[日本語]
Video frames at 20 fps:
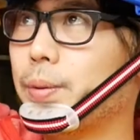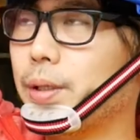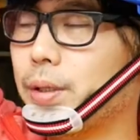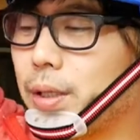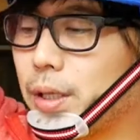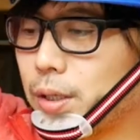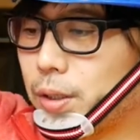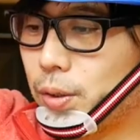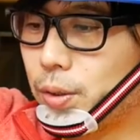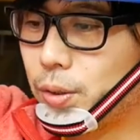ベル
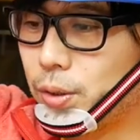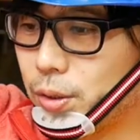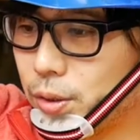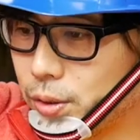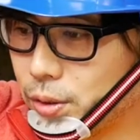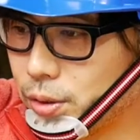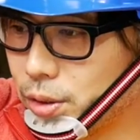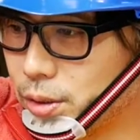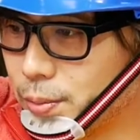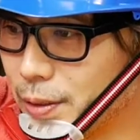がこ
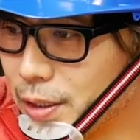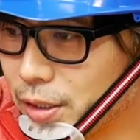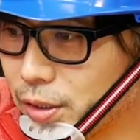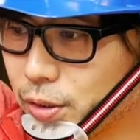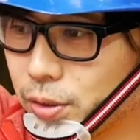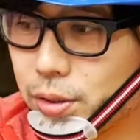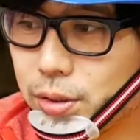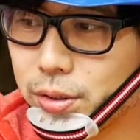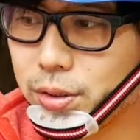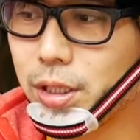う地面に
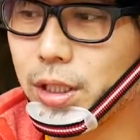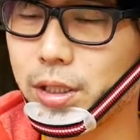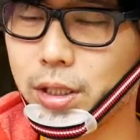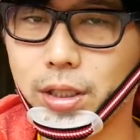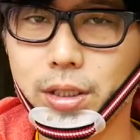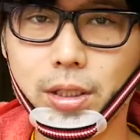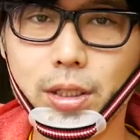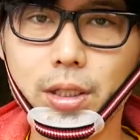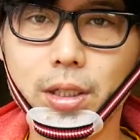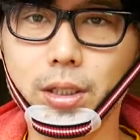コツンって当
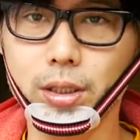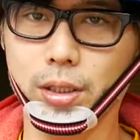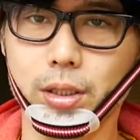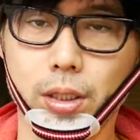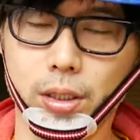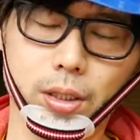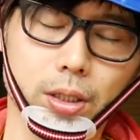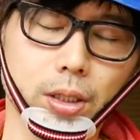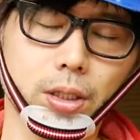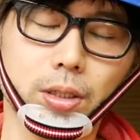たったら
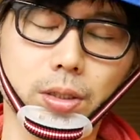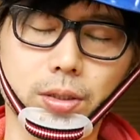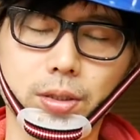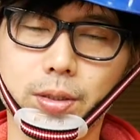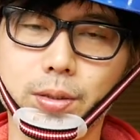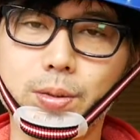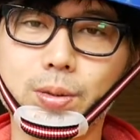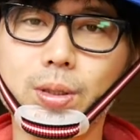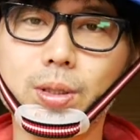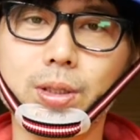ガタガタっ
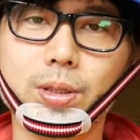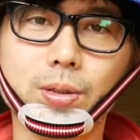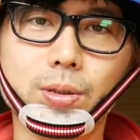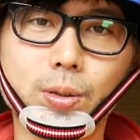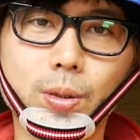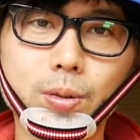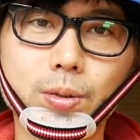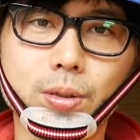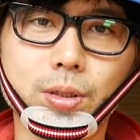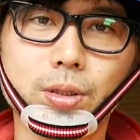て動い
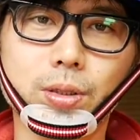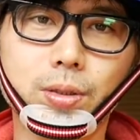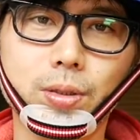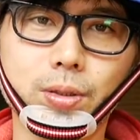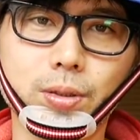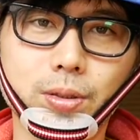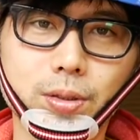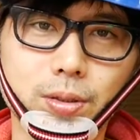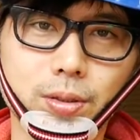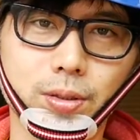動くんですよ。
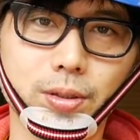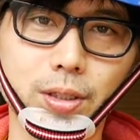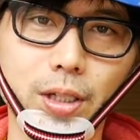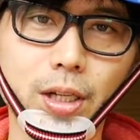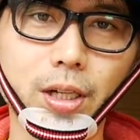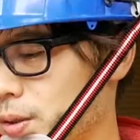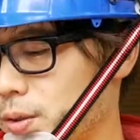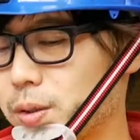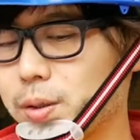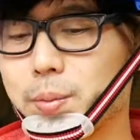
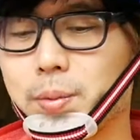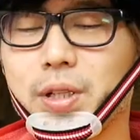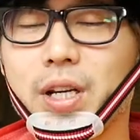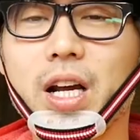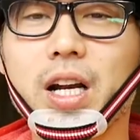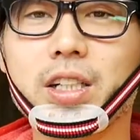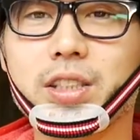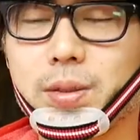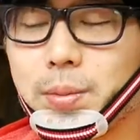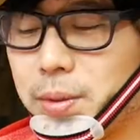ね、これも
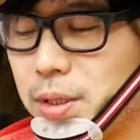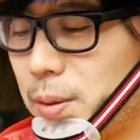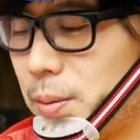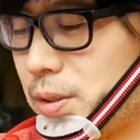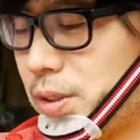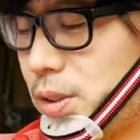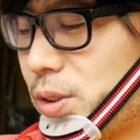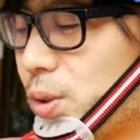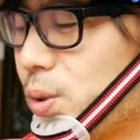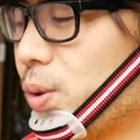やらせてもらい
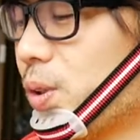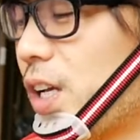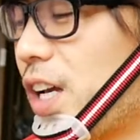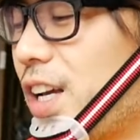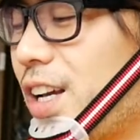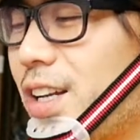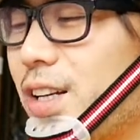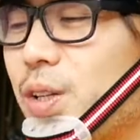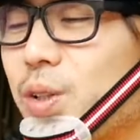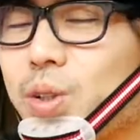ましたちょっと
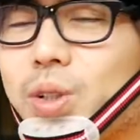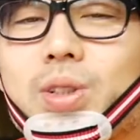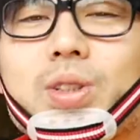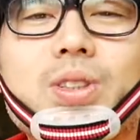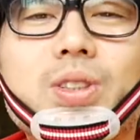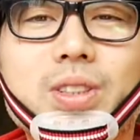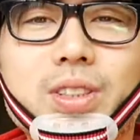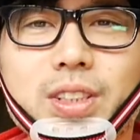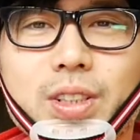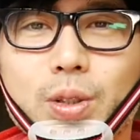ね遠慮
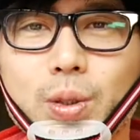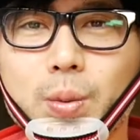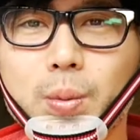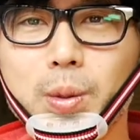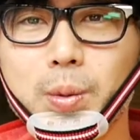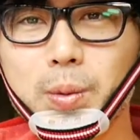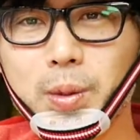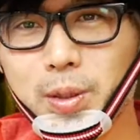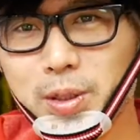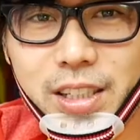子
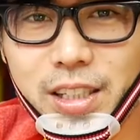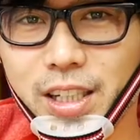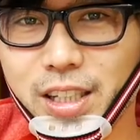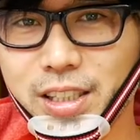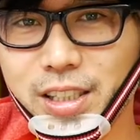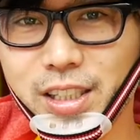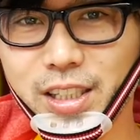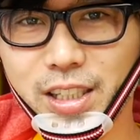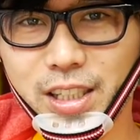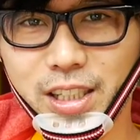供も
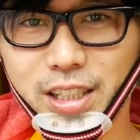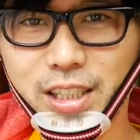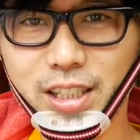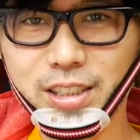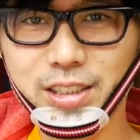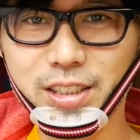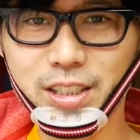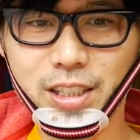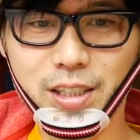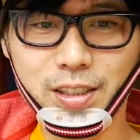何人かい
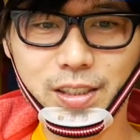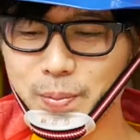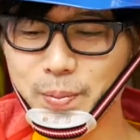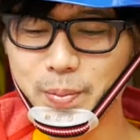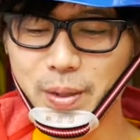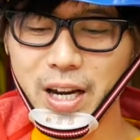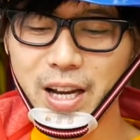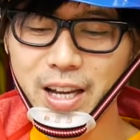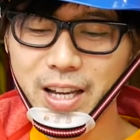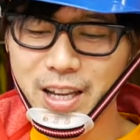らして
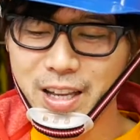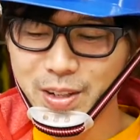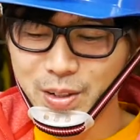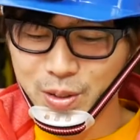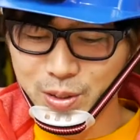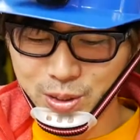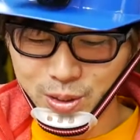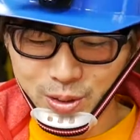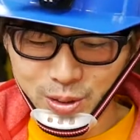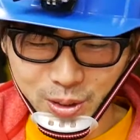前
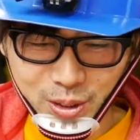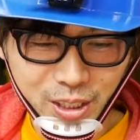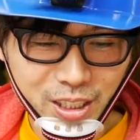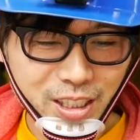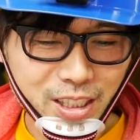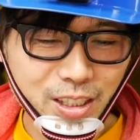のその